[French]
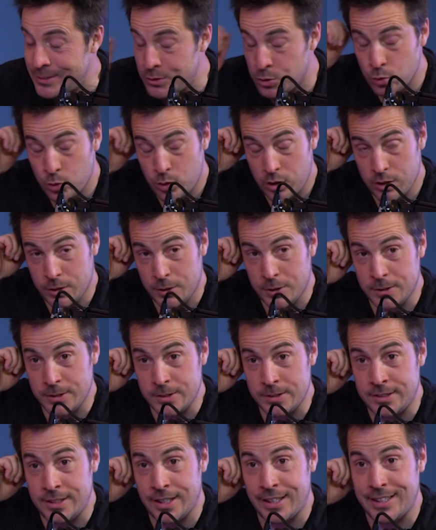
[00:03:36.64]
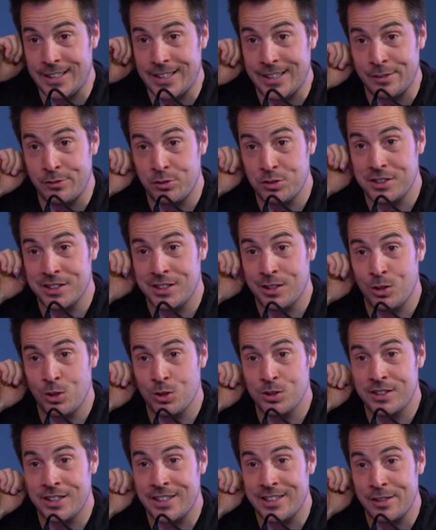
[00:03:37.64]
donc derrière vos
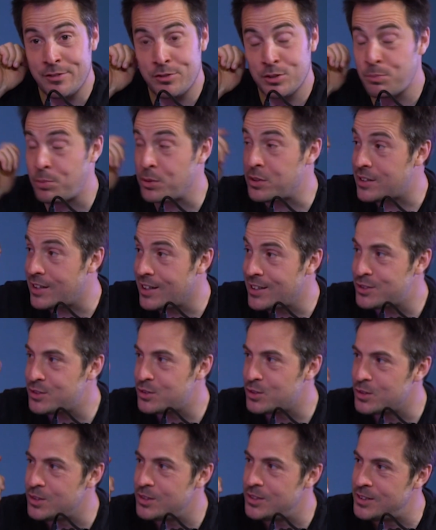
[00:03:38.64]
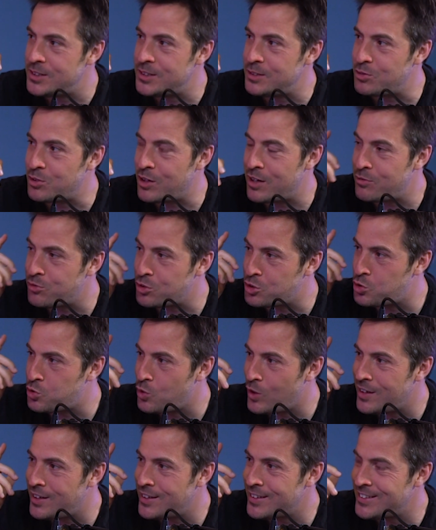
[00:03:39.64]
écrans, derrière votre podcast, voilà, votre
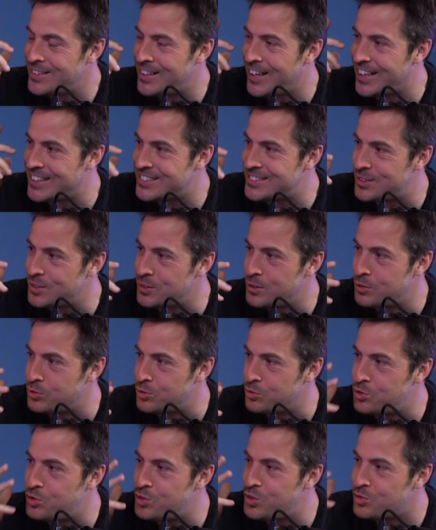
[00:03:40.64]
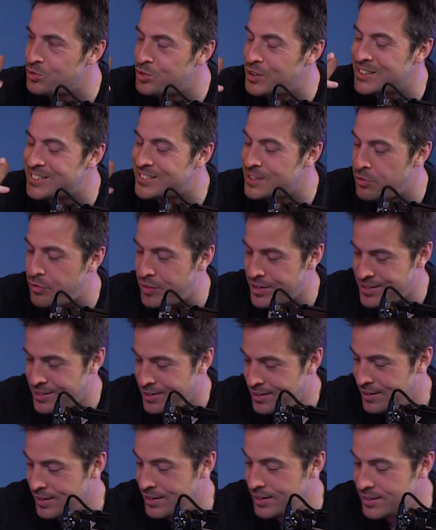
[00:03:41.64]
choix, il reste, vous, vous restez face
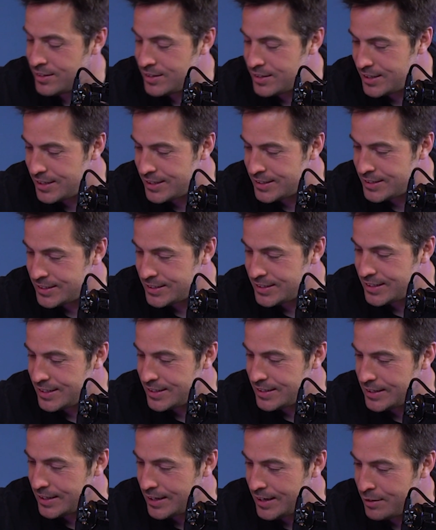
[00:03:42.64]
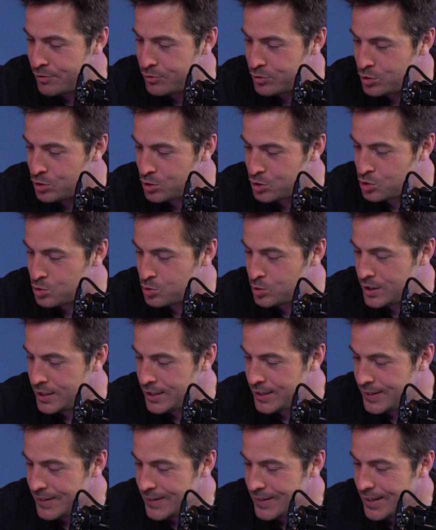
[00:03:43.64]
à, à, votre
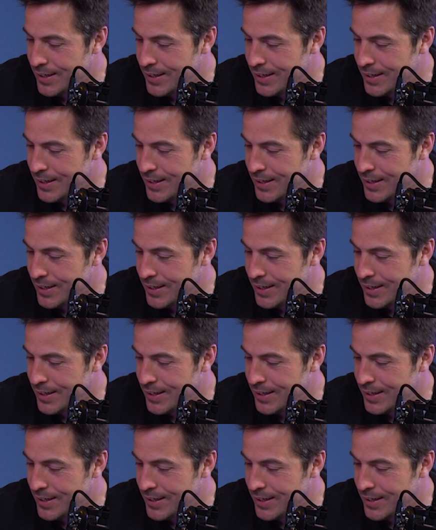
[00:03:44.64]
choix